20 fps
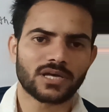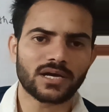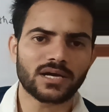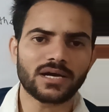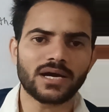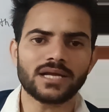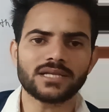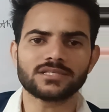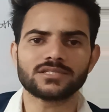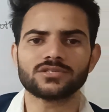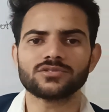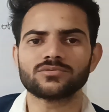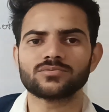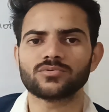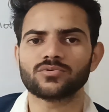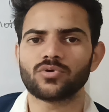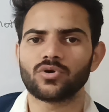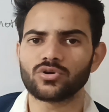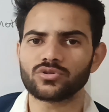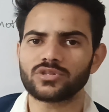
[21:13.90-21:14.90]
संघर्ष
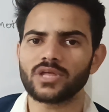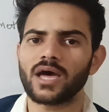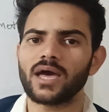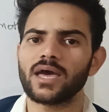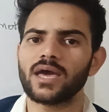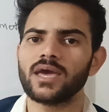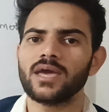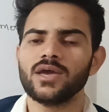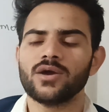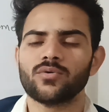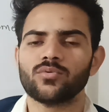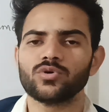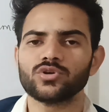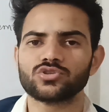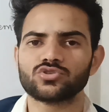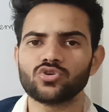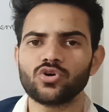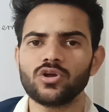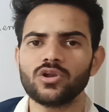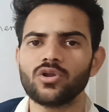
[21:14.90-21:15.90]
होता है वो
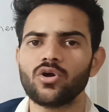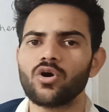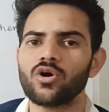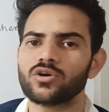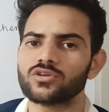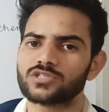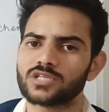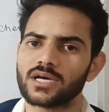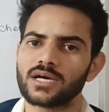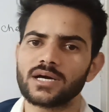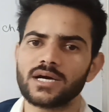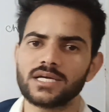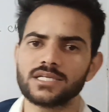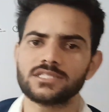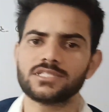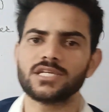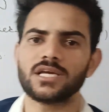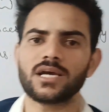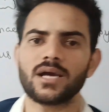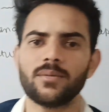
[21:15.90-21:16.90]
जो लोग
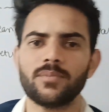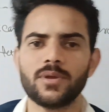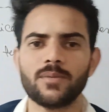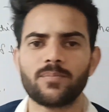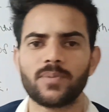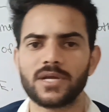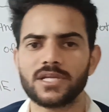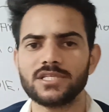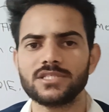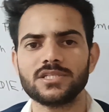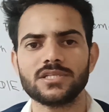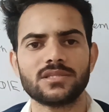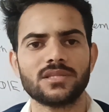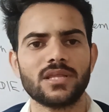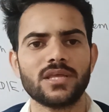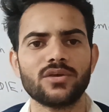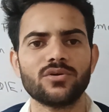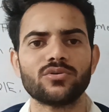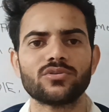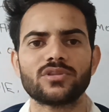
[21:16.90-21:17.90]
संघर्ष से कभी परिचित
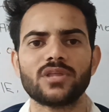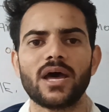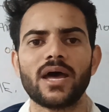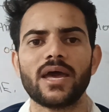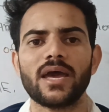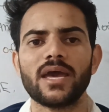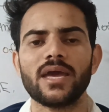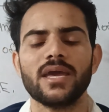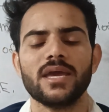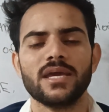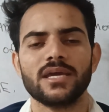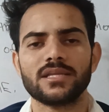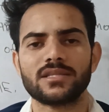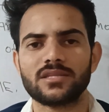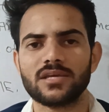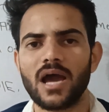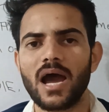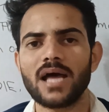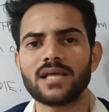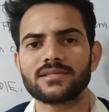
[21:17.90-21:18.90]
नहीं होता है
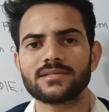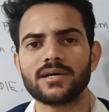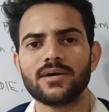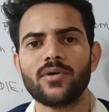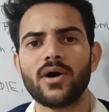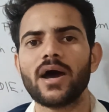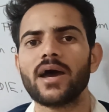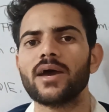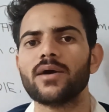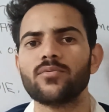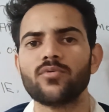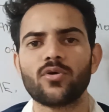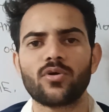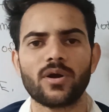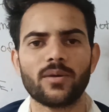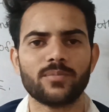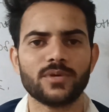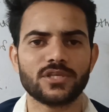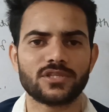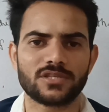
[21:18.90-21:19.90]
इतिहास गवाह है वो
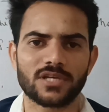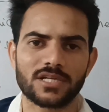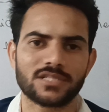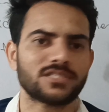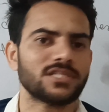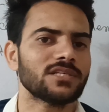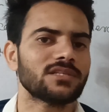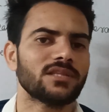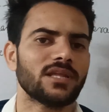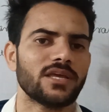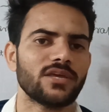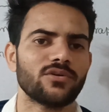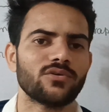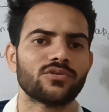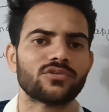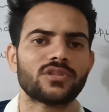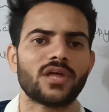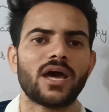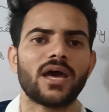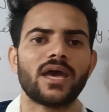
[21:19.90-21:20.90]
कभी चर्चित नहीं
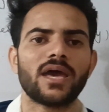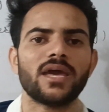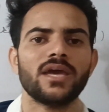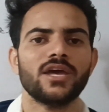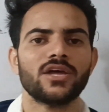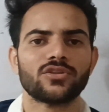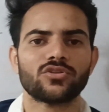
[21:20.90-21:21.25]
होता है